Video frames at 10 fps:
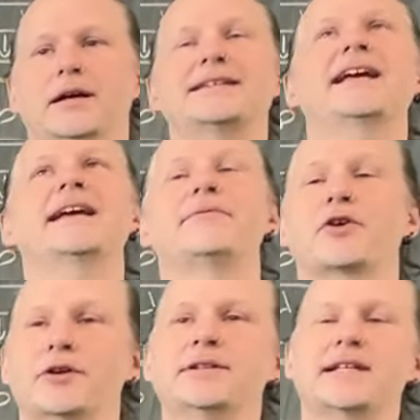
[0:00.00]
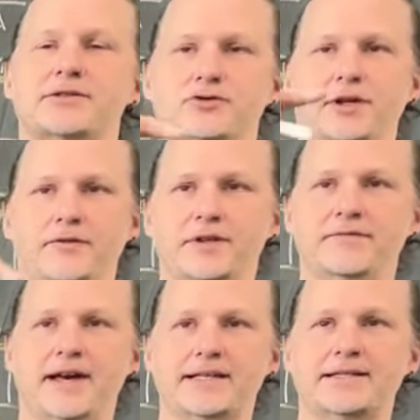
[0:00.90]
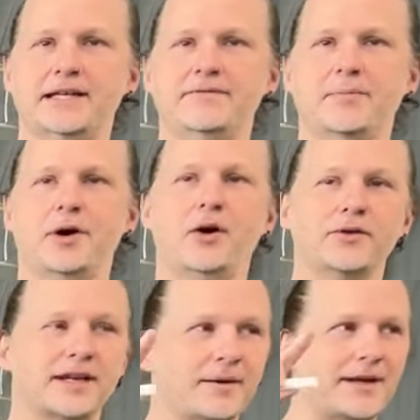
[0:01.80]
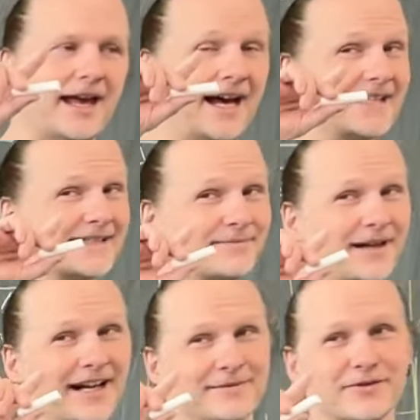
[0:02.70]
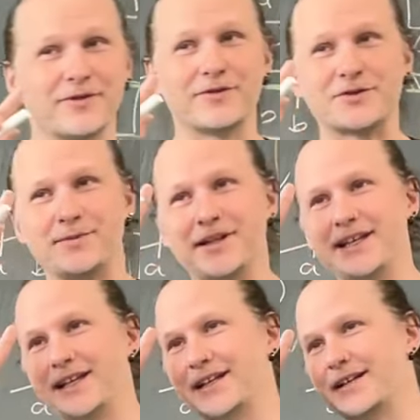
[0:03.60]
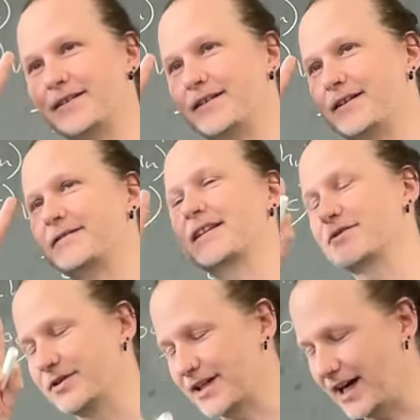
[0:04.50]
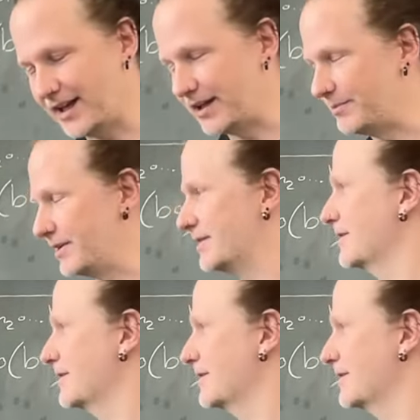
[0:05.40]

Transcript: Ja, ja, wir könnten jetzt schon auf die Inversen gehen. Wir brauchen aber erstmal, bevor wir uns überlegen, das neutrale Element,